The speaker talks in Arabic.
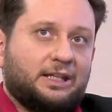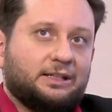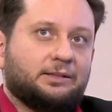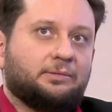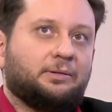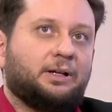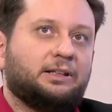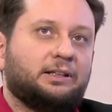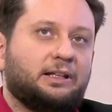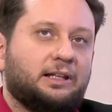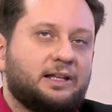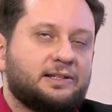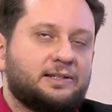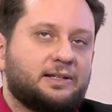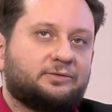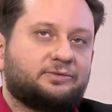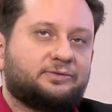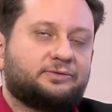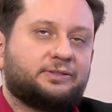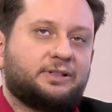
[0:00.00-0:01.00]
طبعا
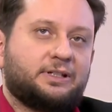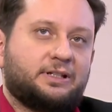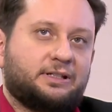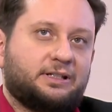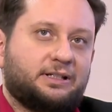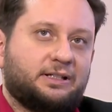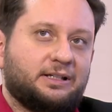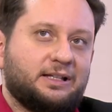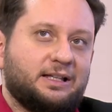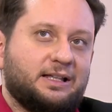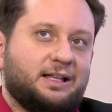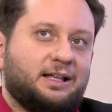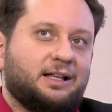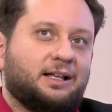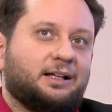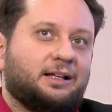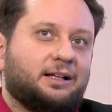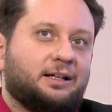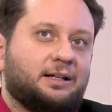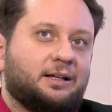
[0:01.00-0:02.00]
للاسف آه،
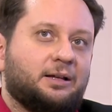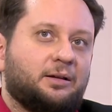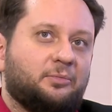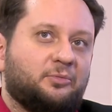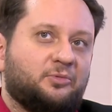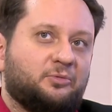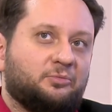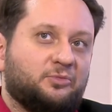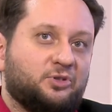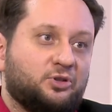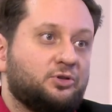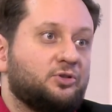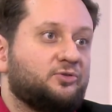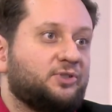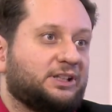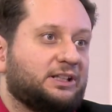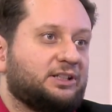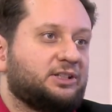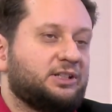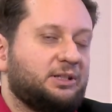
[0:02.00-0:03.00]
آه، بنشوف
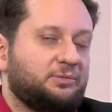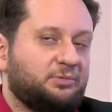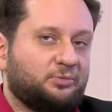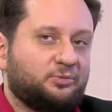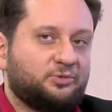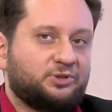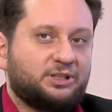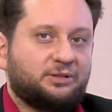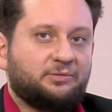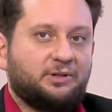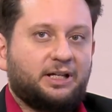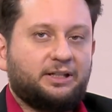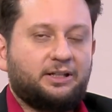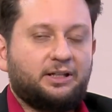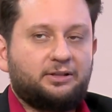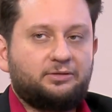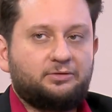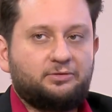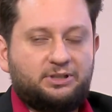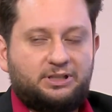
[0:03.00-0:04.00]
آه هذا الشيء
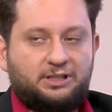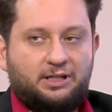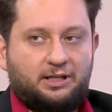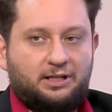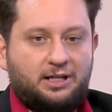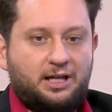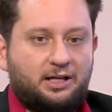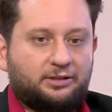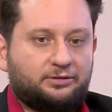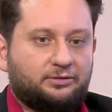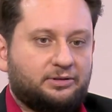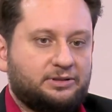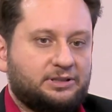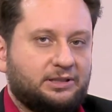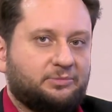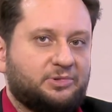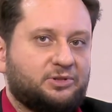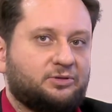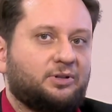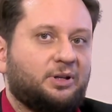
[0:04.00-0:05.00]
بمجتمعنا انه هي علاقه توكسيك
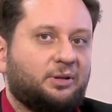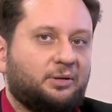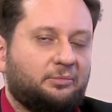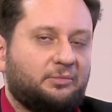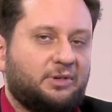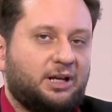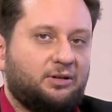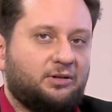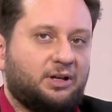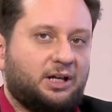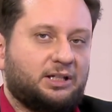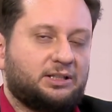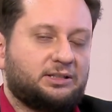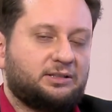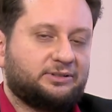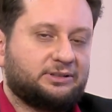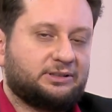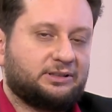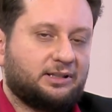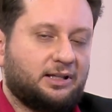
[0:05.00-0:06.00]
بس هو ما له
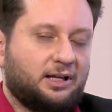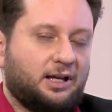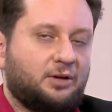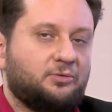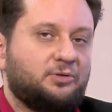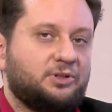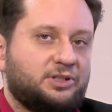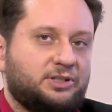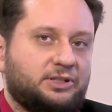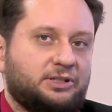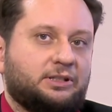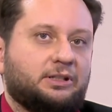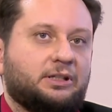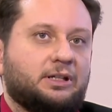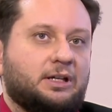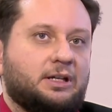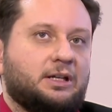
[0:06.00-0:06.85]
قادر يطلع اول شيء